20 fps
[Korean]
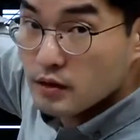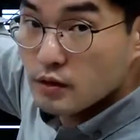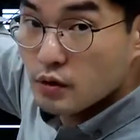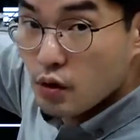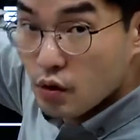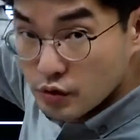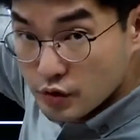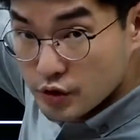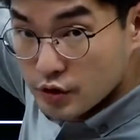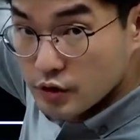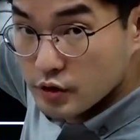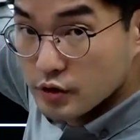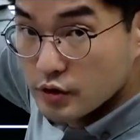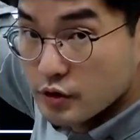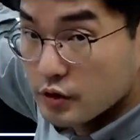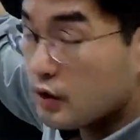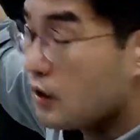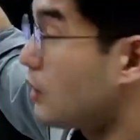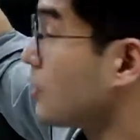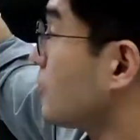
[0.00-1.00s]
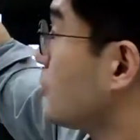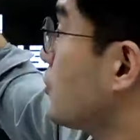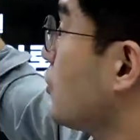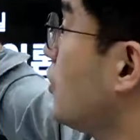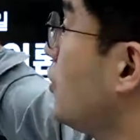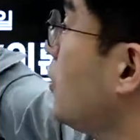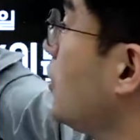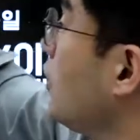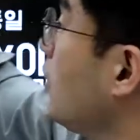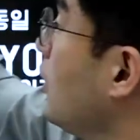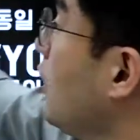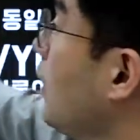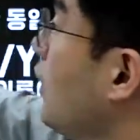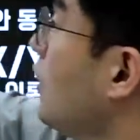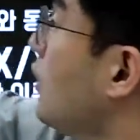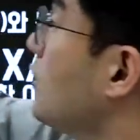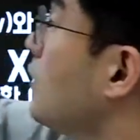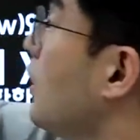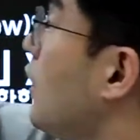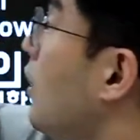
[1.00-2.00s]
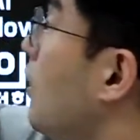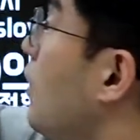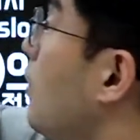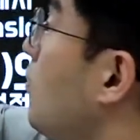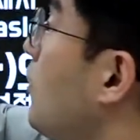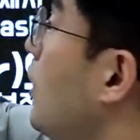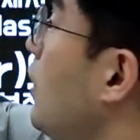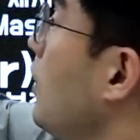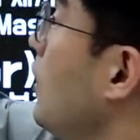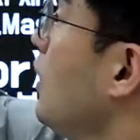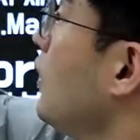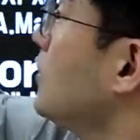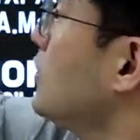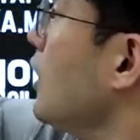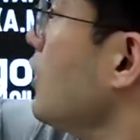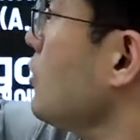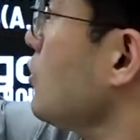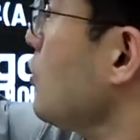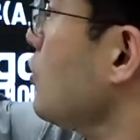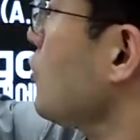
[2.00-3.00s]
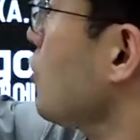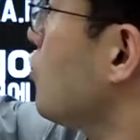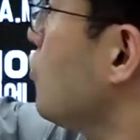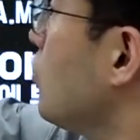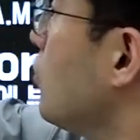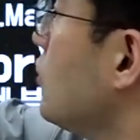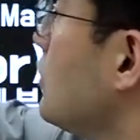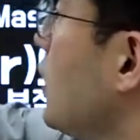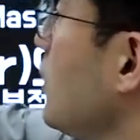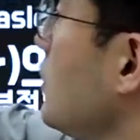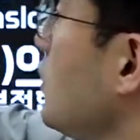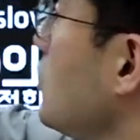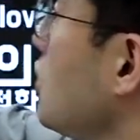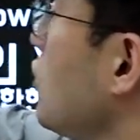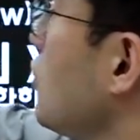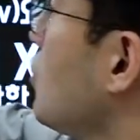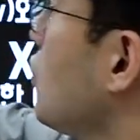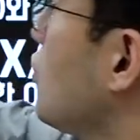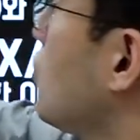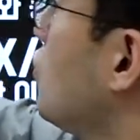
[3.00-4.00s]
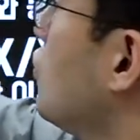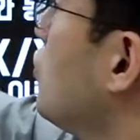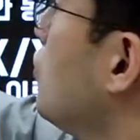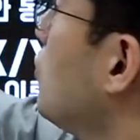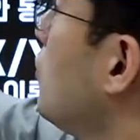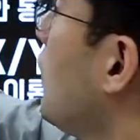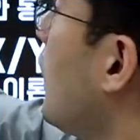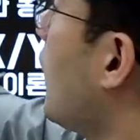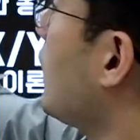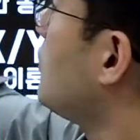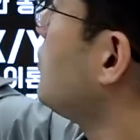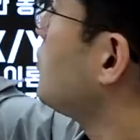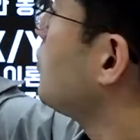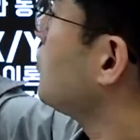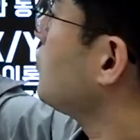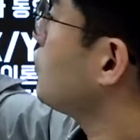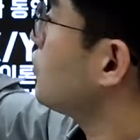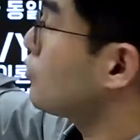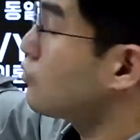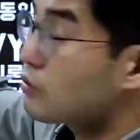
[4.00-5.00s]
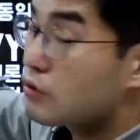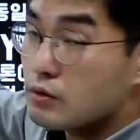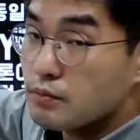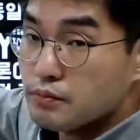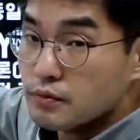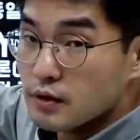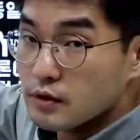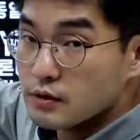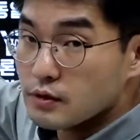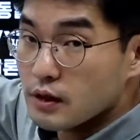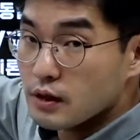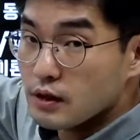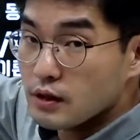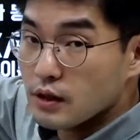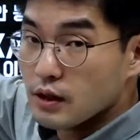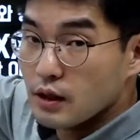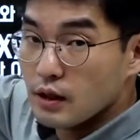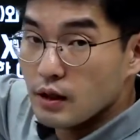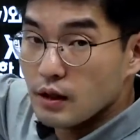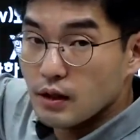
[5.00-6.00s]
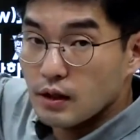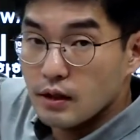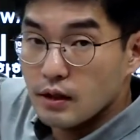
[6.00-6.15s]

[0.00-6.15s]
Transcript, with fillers: 그로스 그죠? 다음에 생존 욕구, 생리적 욕구, 안전 욕구를 플러스한 게